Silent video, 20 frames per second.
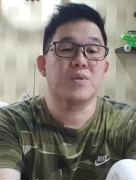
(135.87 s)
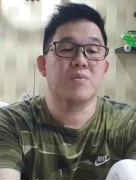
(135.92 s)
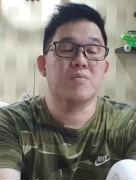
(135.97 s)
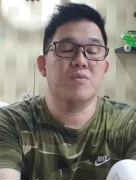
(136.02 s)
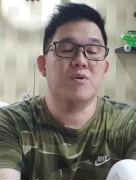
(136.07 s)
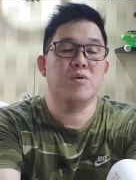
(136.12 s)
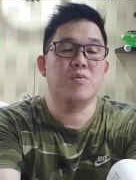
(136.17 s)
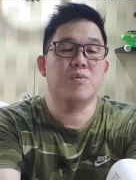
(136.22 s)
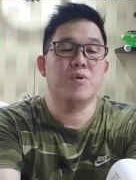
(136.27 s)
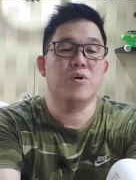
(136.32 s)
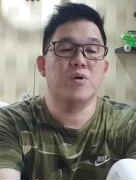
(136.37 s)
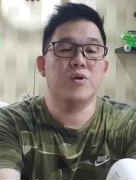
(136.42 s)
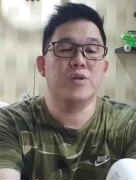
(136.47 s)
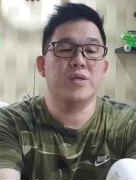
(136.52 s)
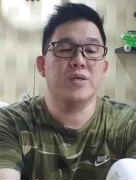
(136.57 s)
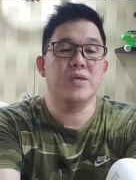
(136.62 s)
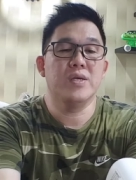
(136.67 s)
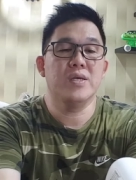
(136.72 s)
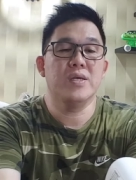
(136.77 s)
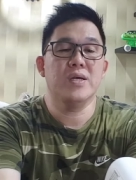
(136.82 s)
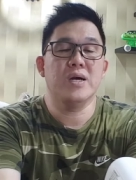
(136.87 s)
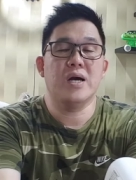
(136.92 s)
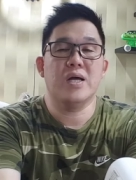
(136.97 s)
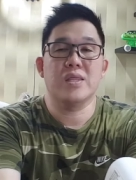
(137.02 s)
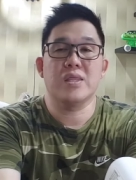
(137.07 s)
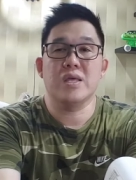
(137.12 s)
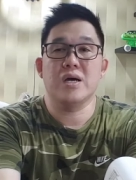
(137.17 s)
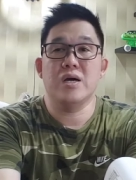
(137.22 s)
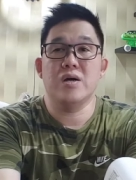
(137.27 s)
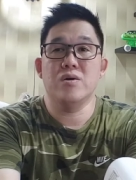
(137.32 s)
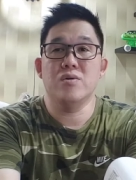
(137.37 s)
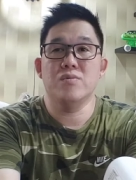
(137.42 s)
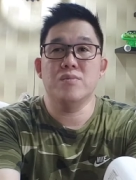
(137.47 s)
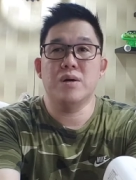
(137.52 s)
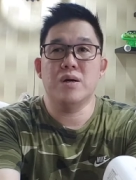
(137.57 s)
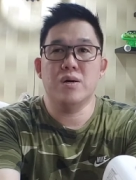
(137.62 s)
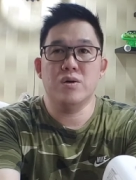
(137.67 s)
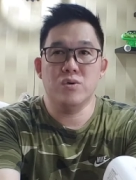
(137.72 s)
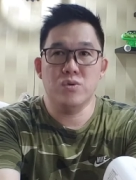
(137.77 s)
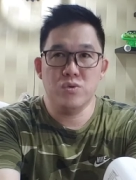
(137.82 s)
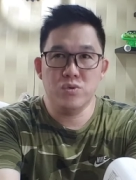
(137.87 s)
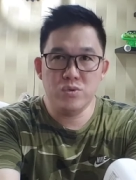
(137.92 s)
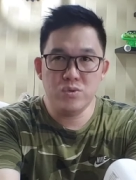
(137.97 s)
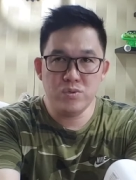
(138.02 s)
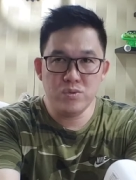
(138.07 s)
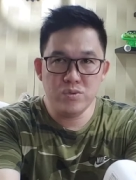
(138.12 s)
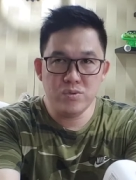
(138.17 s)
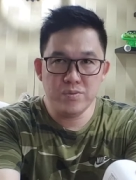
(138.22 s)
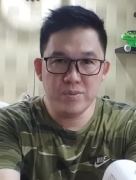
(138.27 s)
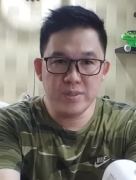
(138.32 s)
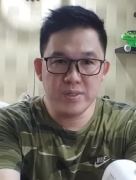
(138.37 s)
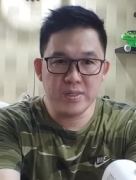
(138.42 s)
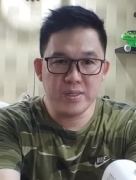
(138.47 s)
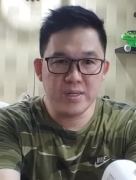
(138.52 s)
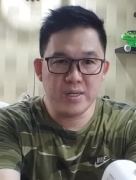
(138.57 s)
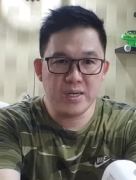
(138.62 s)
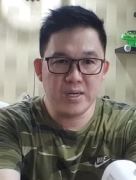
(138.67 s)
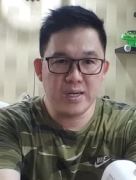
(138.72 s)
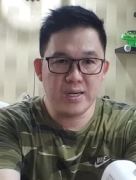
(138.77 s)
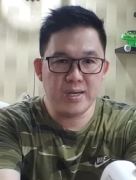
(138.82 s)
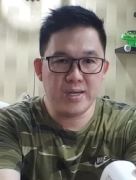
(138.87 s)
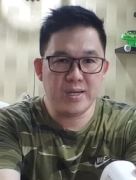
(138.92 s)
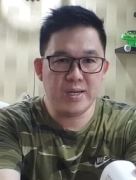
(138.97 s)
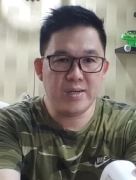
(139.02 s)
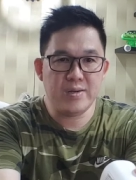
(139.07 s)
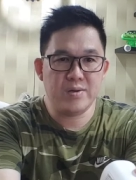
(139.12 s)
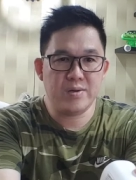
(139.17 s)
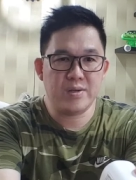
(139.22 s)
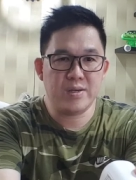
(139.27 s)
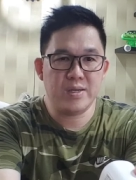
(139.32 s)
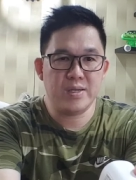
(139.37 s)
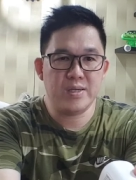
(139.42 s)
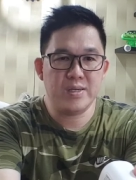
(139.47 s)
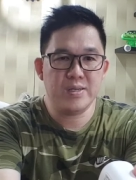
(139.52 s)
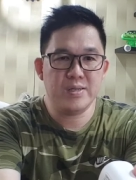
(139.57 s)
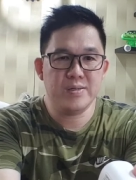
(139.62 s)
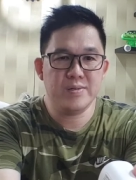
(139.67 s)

mau body atau mau benda oke okay.